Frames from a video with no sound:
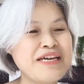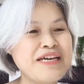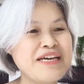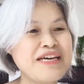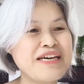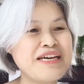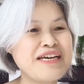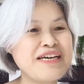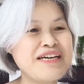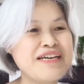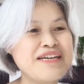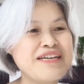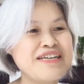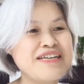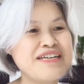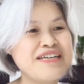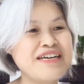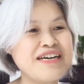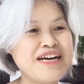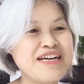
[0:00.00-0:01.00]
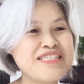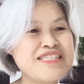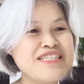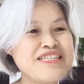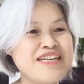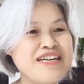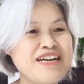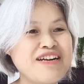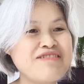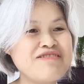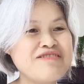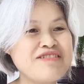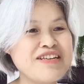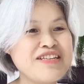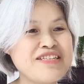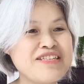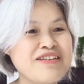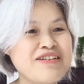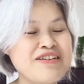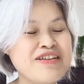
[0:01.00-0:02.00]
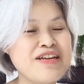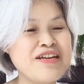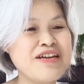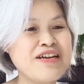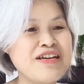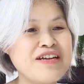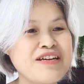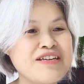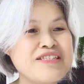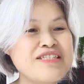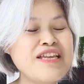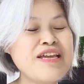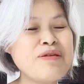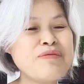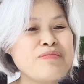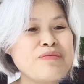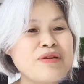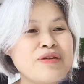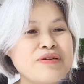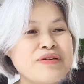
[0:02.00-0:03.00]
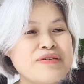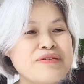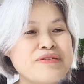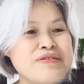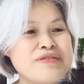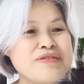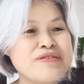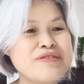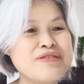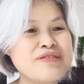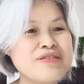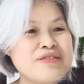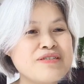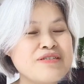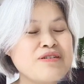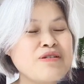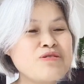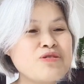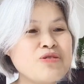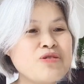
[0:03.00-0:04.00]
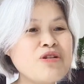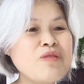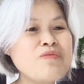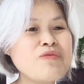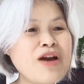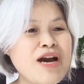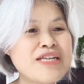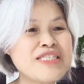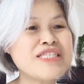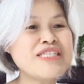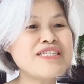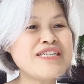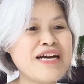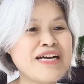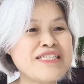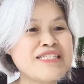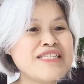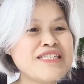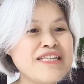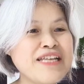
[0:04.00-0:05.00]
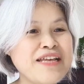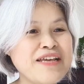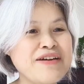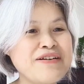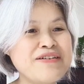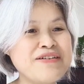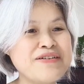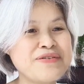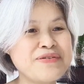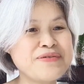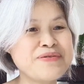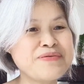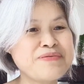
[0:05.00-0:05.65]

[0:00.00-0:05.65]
아, 악질이라고 그랬어. 근데 어, 그것도 그놈도 악질은 악질이에요.